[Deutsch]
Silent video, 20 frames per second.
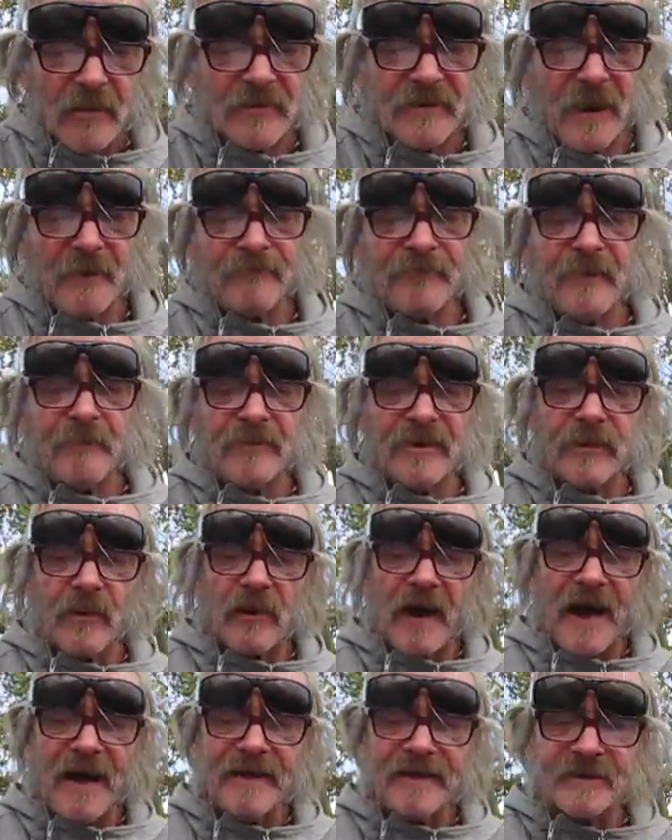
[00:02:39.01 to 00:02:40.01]
Da fiel mir
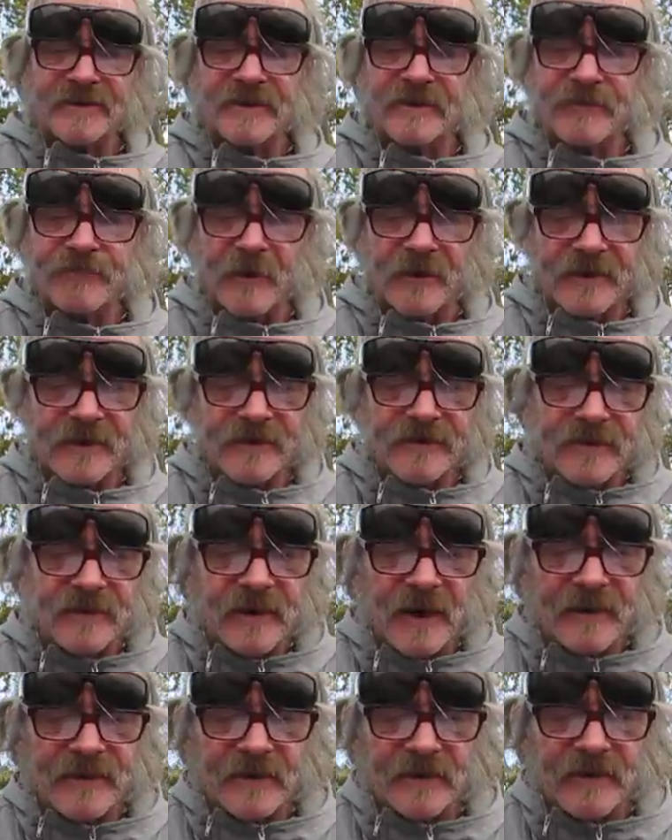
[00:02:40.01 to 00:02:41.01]
doch ein, dass ich
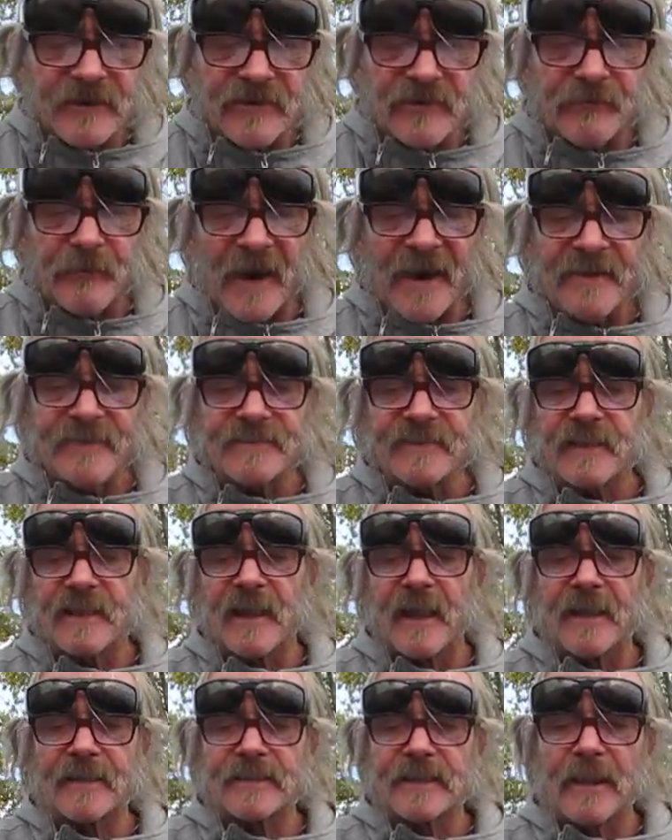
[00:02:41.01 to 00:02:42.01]
vergessen hatte, die
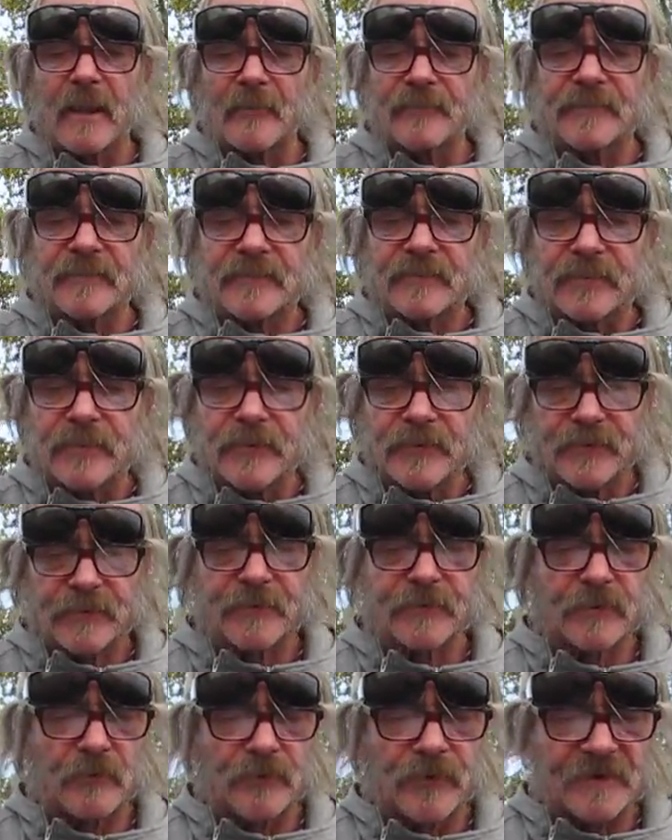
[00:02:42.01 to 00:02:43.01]
Speisenkarten auf den Tisch
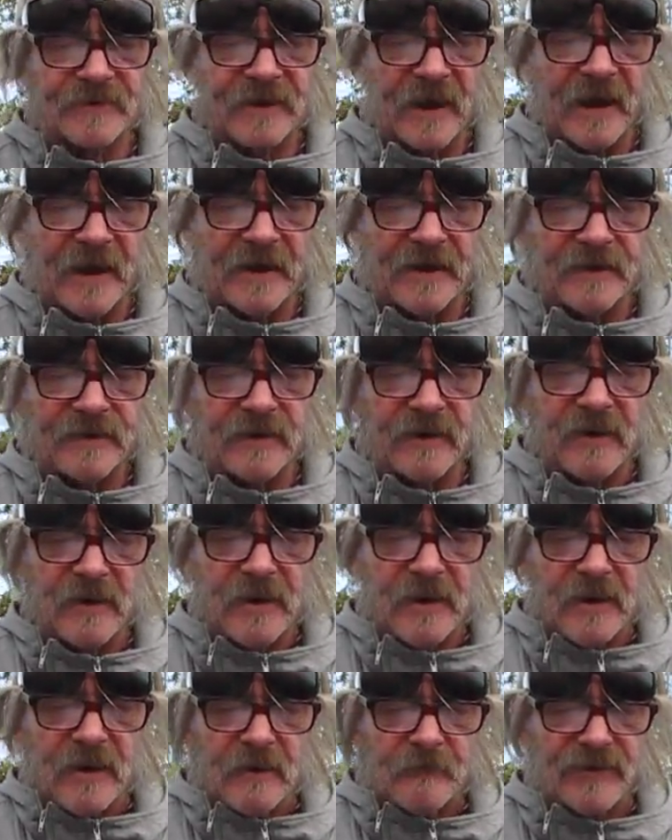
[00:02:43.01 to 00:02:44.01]
zu verteilen.
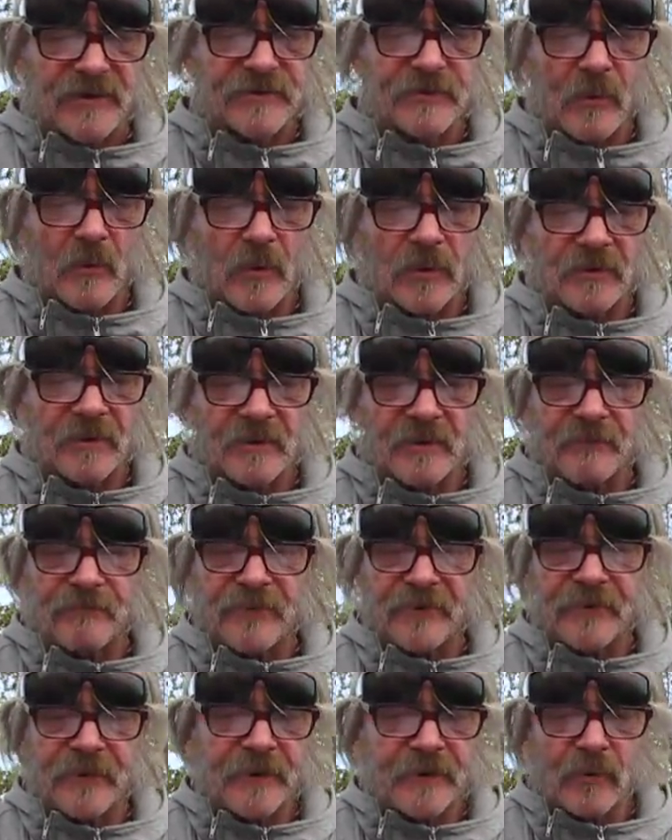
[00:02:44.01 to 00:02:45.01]
Besorgt rief
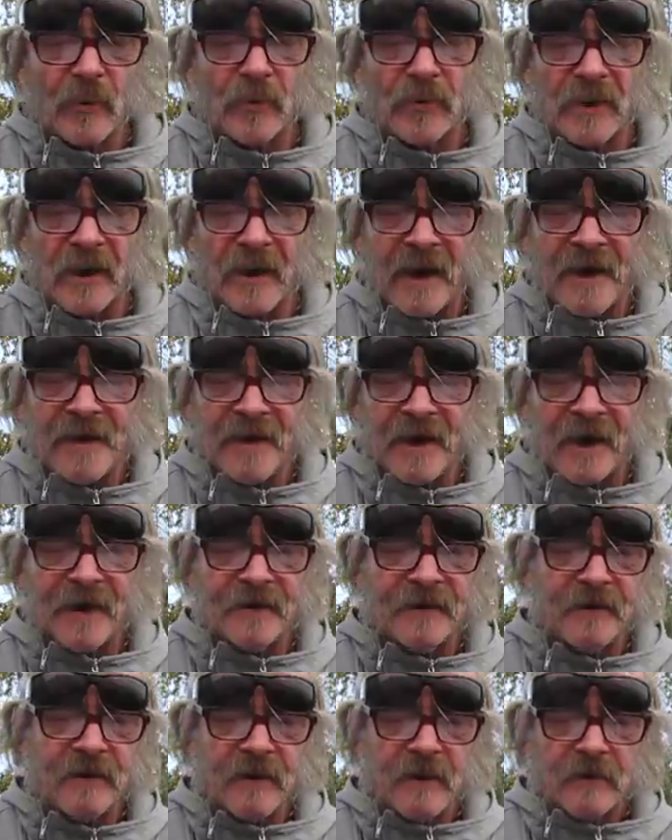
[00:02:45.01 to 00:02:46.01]
ich die Druckerei
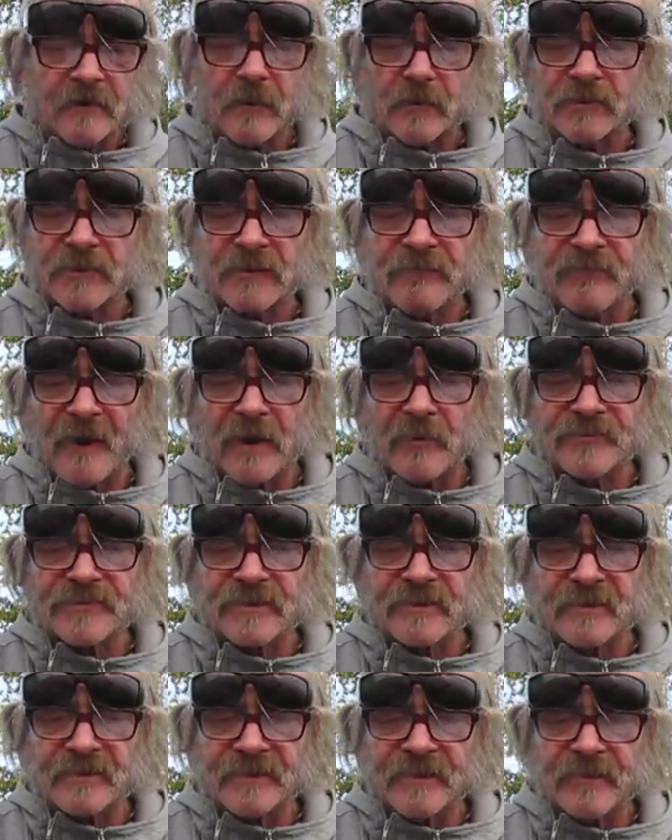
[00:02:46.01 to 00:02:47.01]
an, doch die war aus
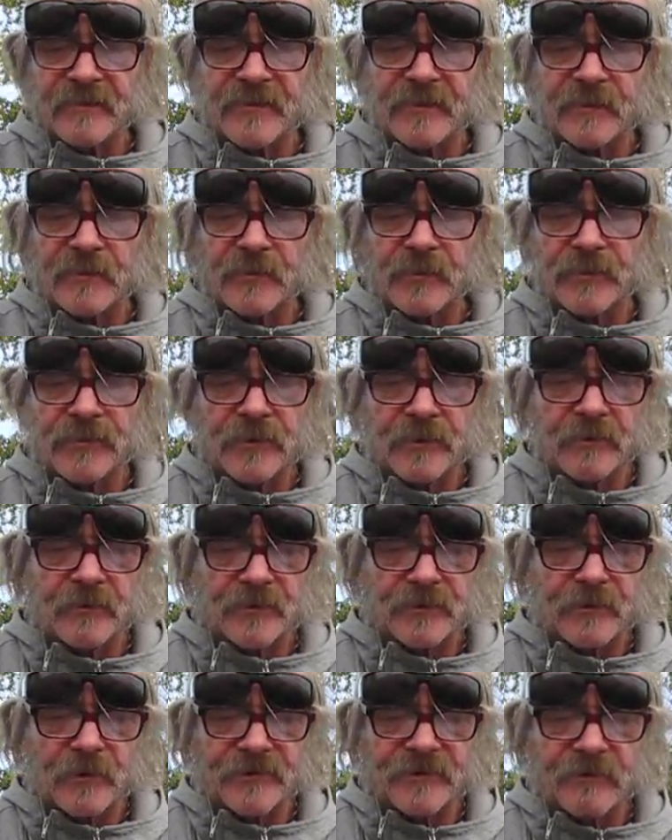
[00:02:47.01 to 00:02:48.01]
hygienischen Gründen
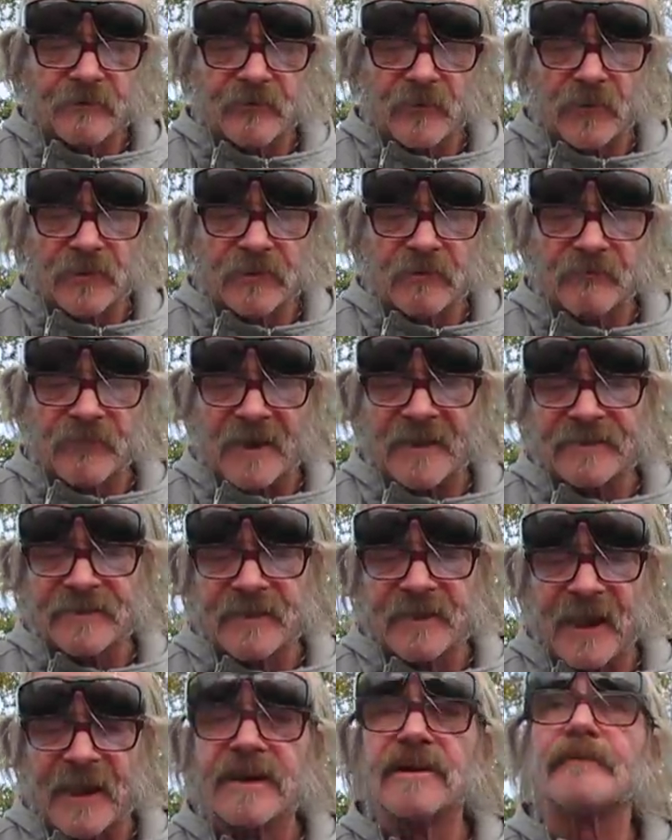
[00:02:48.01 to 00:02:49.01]
geschlossen worden, weil
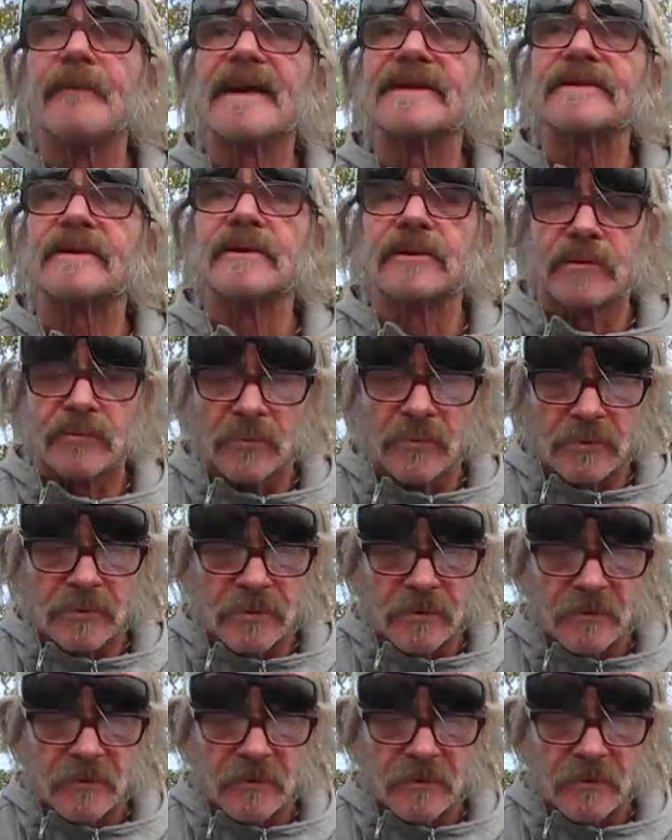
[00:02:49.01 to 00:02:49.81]
sie keine Maske trug.